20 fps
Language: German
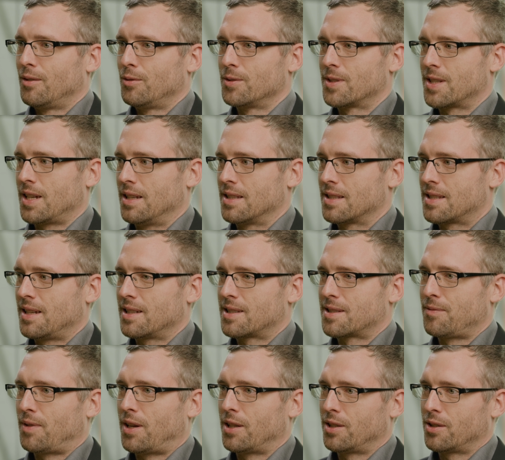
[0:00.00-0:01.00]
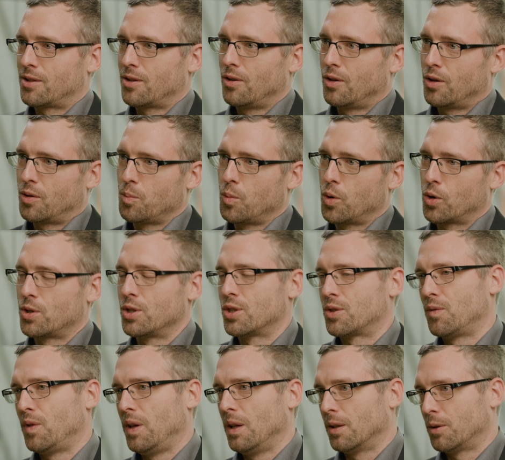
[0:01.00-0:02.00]
Unser Ansatz war natürlich,
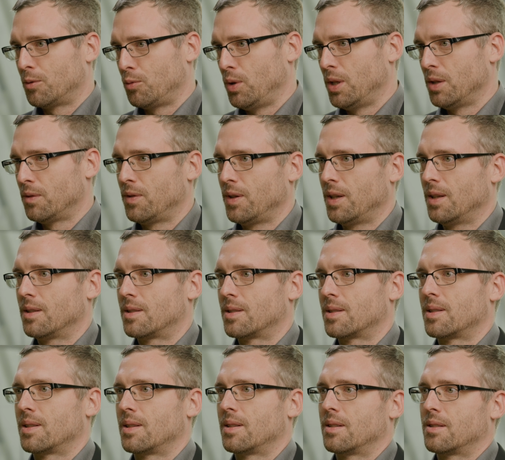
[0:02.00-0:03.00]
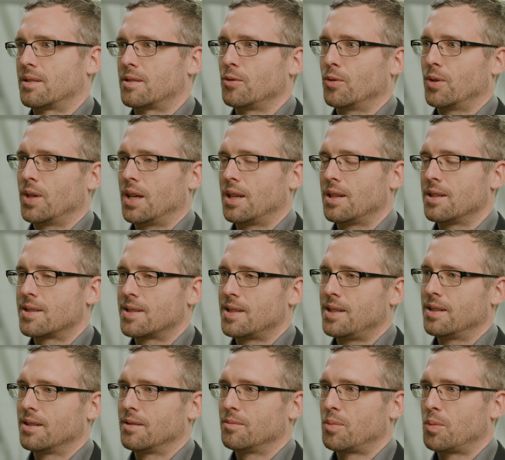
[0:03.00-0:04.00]
möglichst viel Greenfield zu
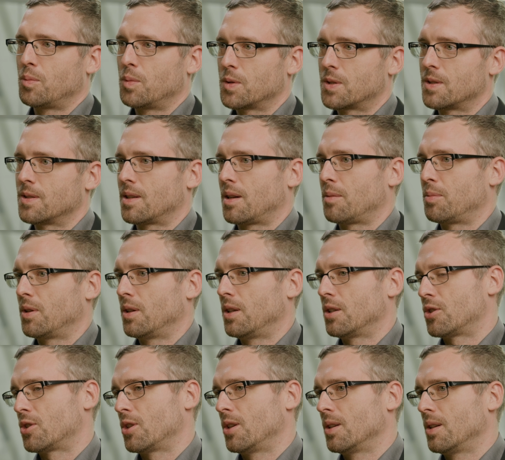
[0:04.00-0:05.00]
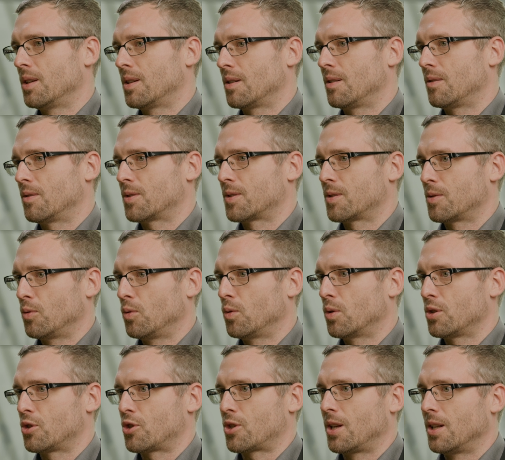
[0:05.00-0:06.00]
realisieren, muss es aber letztendlich auch so
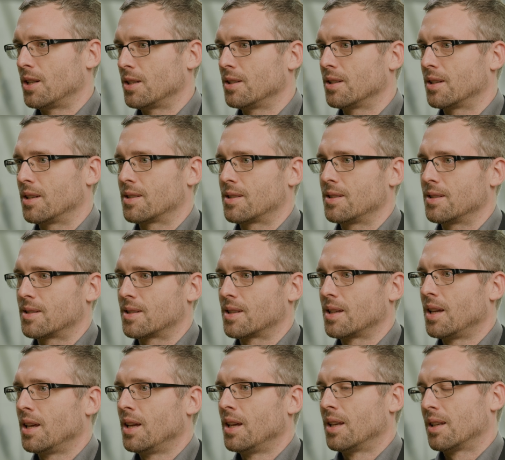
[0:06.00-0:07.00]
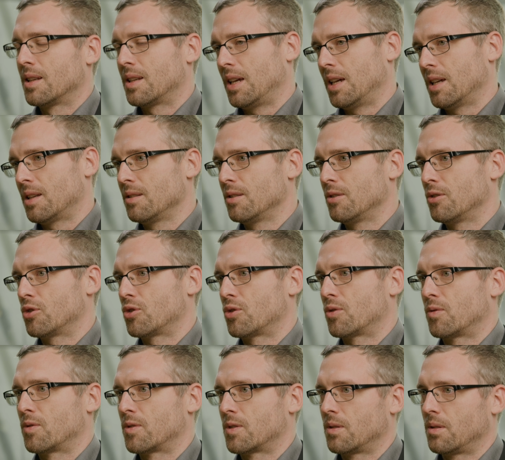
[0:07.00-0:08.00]
gestalten, dass es
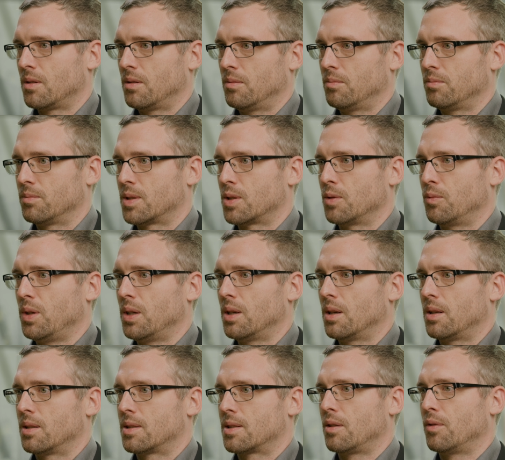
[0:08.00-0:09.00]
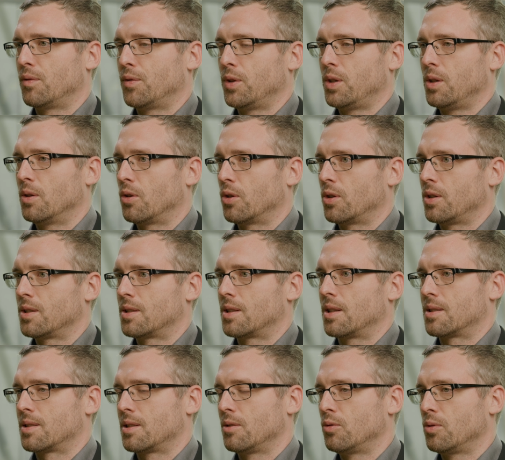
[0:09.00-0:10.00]
technisch ähm, sowie als auch für die
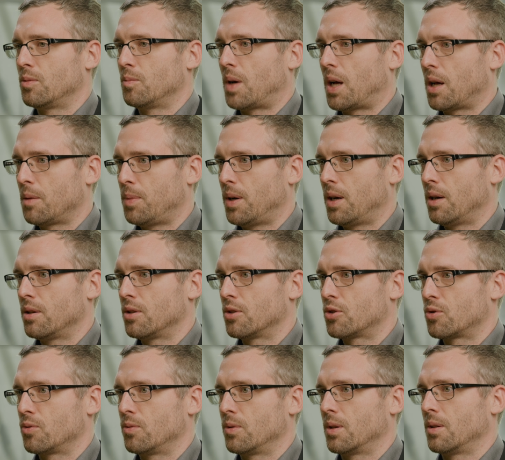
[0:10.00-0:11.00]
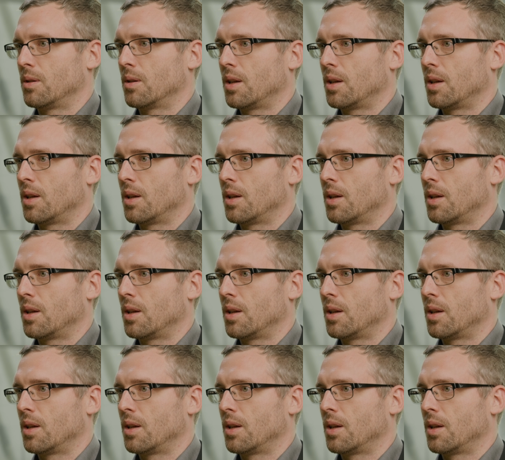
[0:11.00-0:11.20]
Organisation machbar ist und